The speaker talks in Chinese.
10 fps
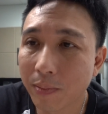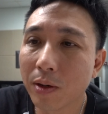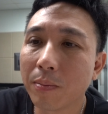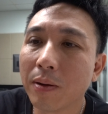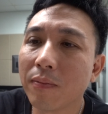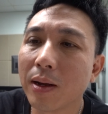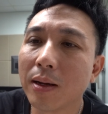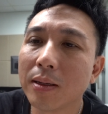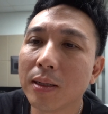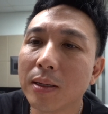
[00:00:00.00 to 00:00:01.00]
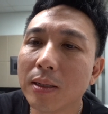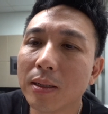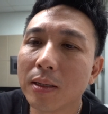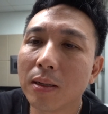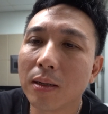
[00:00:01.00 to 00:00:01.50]
没有办法，
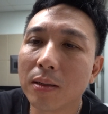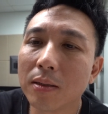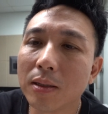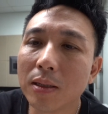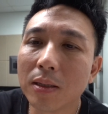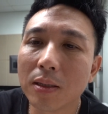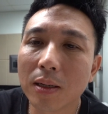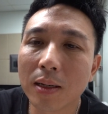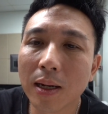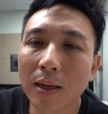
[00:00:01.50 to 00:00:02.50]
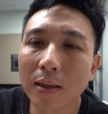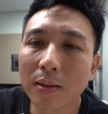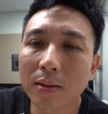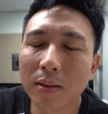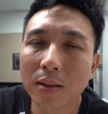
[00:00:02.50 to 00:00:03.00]
呃，及时跟他
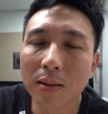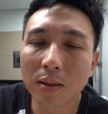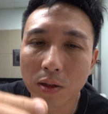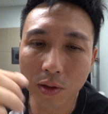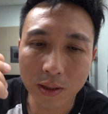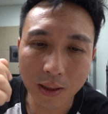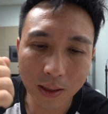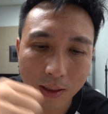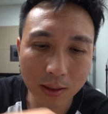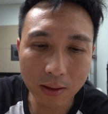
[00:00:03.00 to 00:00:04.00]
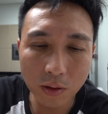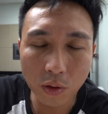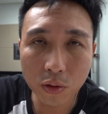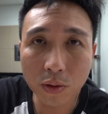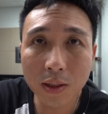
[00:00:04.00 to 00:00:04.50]
有一些
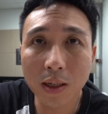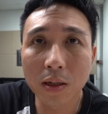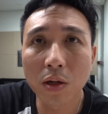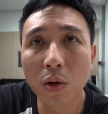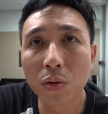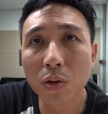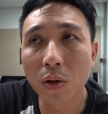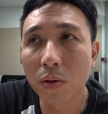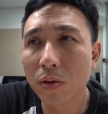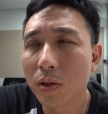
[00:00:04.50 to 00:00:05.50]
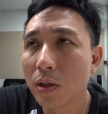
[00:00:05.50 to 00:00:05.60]
工作上的沟通。